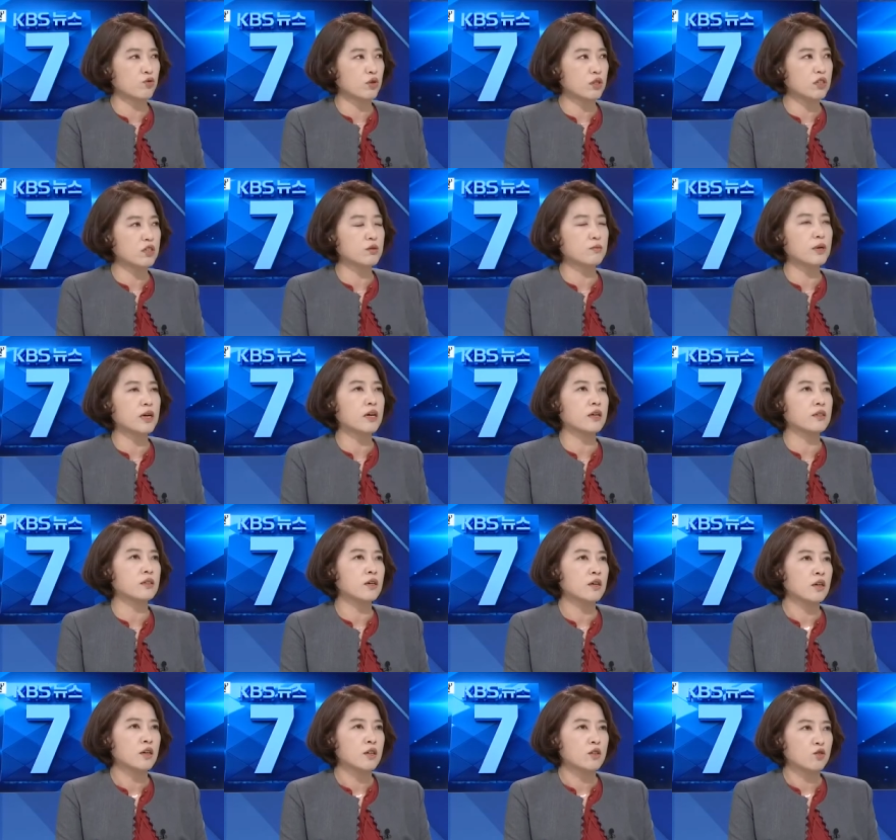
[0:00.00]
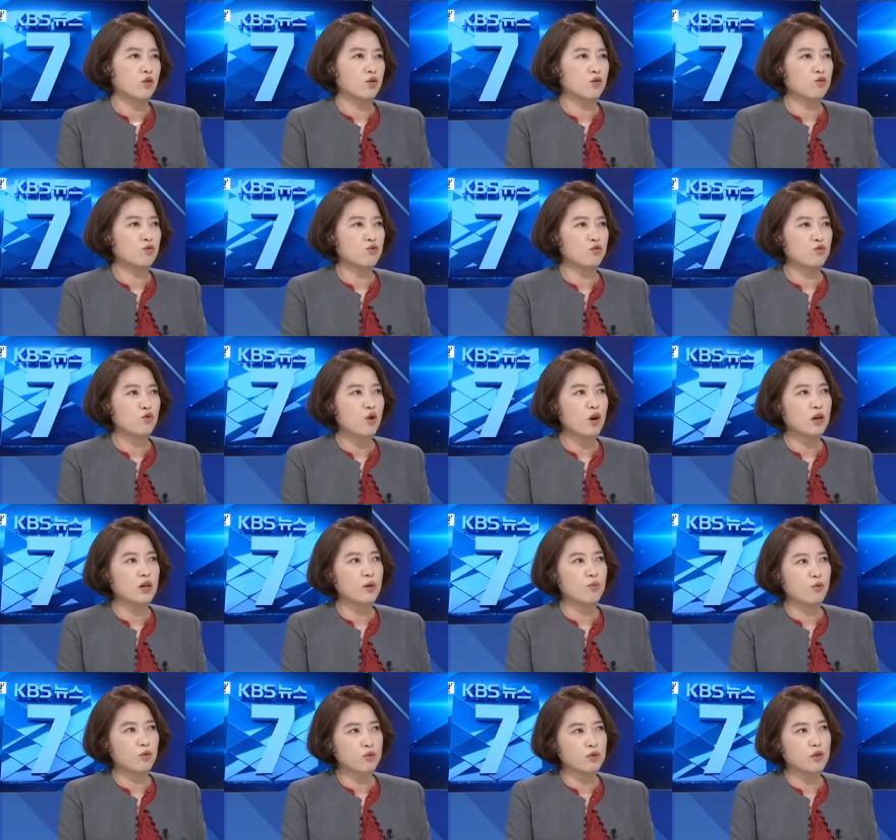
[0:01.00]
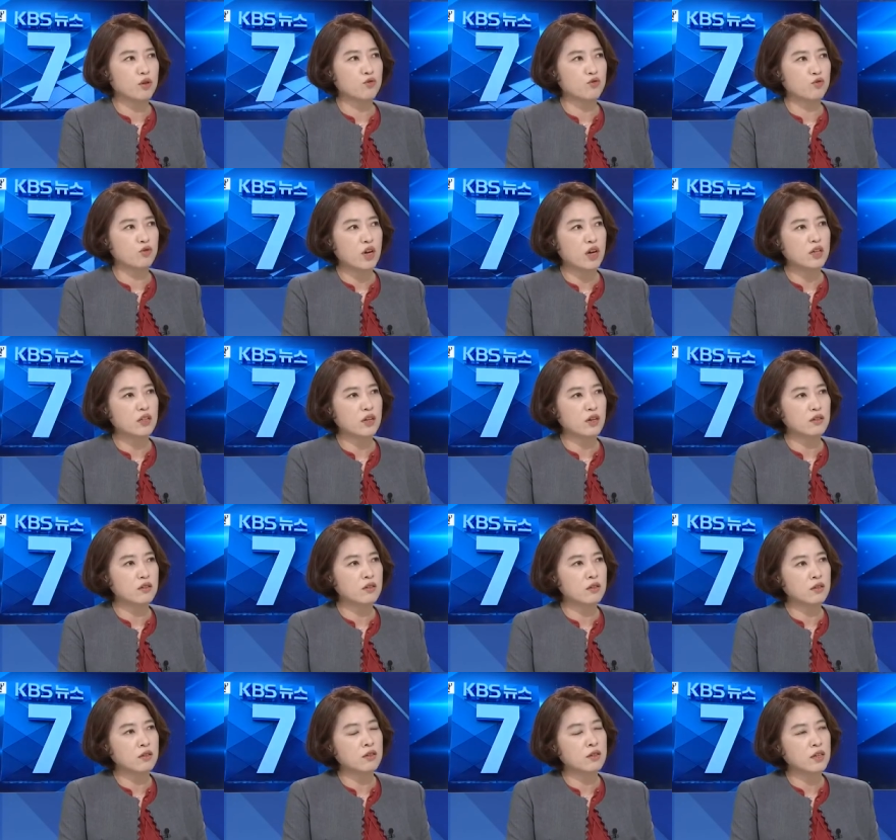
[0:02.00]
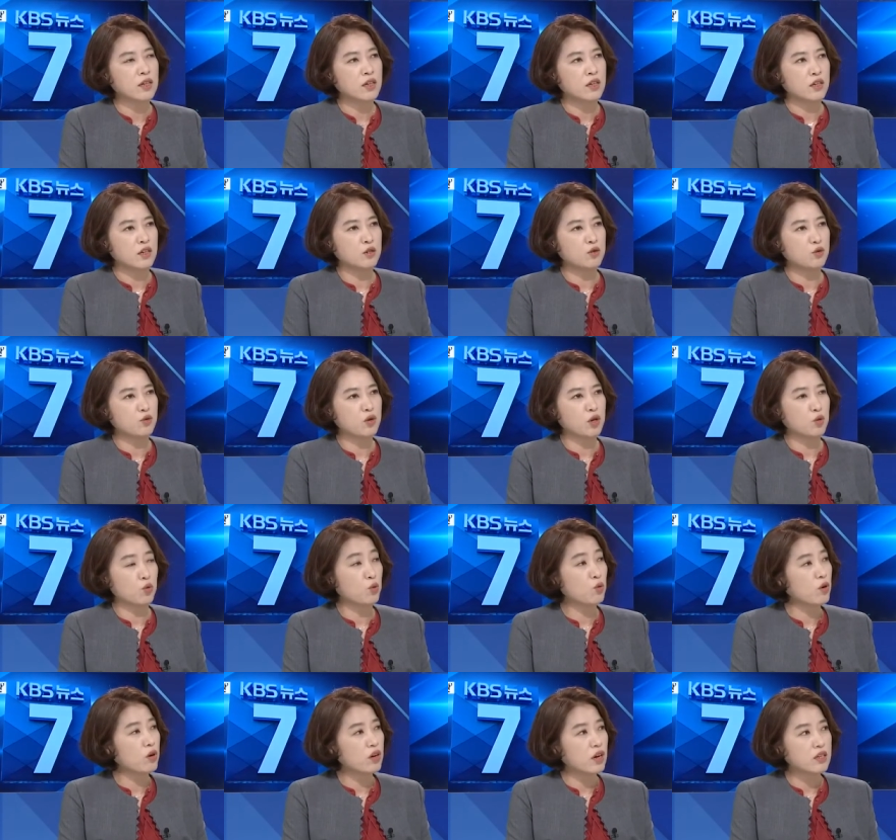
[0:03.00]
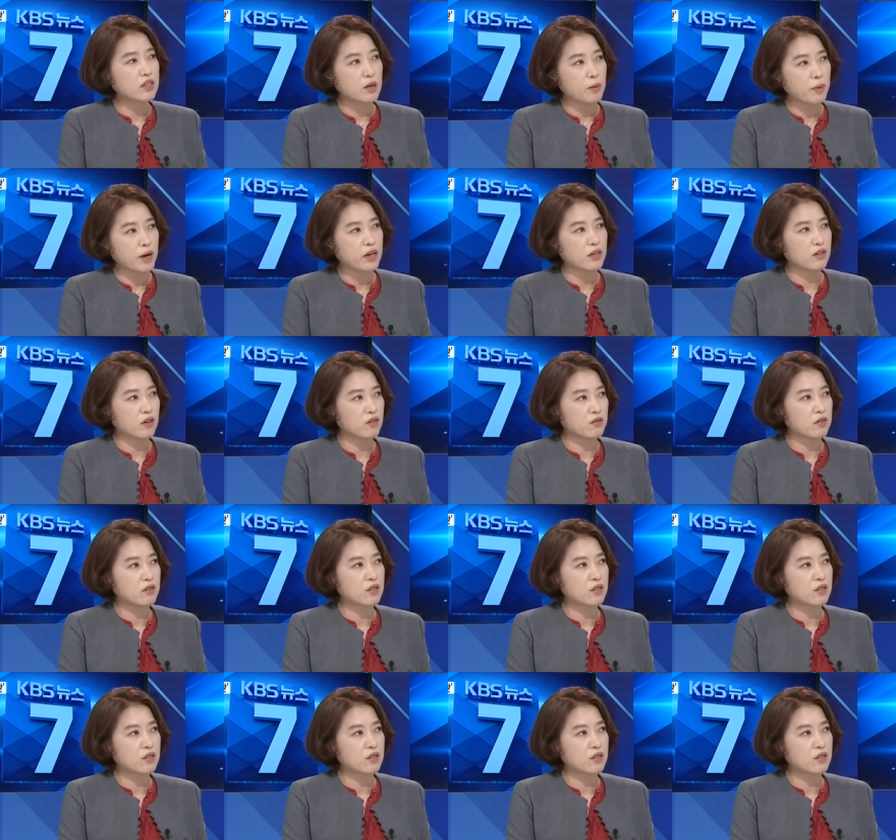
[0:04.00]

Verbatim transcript: 있지만 저는 중요하게 보는 것 중에 하나는 일종의 로컬의 재발견,